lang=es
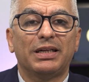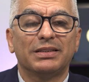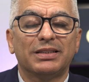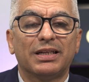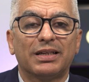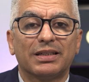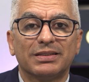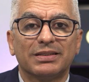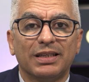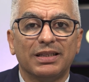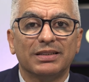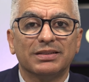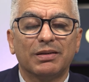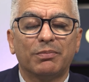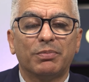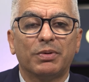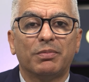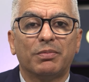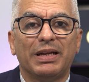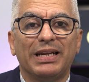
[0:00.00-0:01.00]
para esa
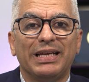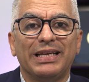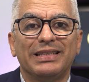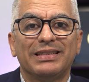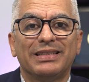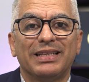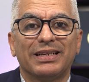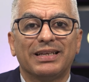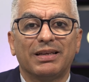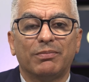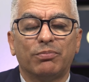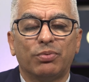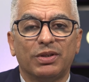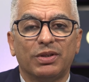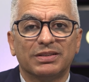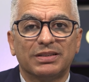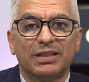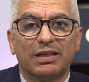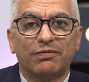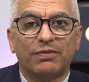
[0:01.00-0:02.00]
residencia permanente que
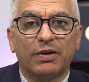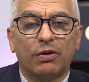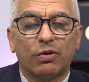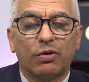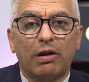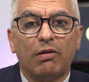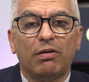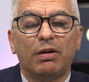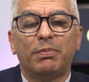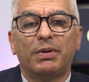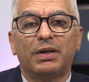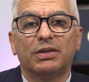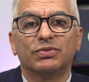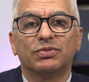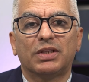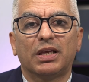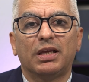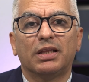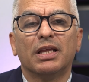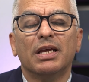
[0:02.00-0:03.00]
puede ser favorable para
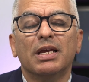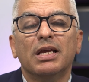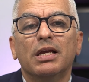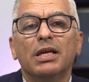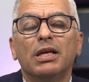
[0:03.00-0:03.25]
usted,